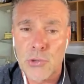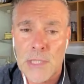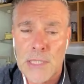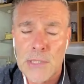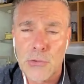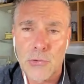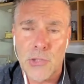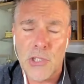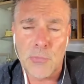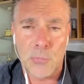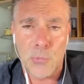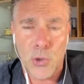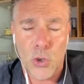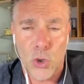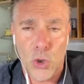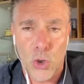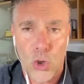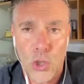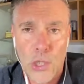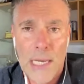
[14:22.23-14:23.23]
Por lo tanto,
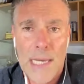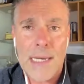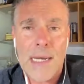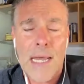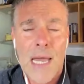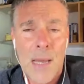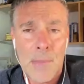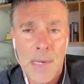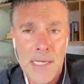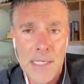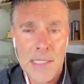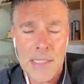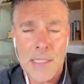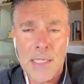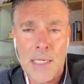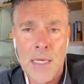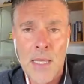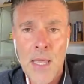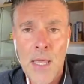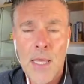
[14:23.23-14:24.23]
es colocar a
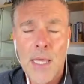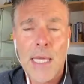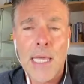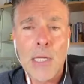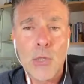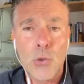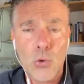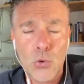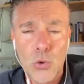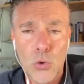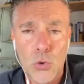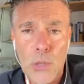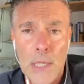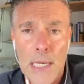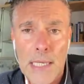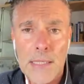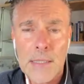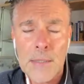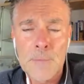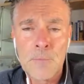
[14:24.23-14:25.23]
María en un
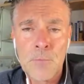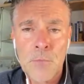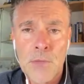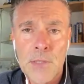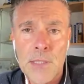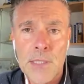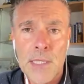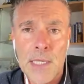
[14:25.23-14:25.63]
lugar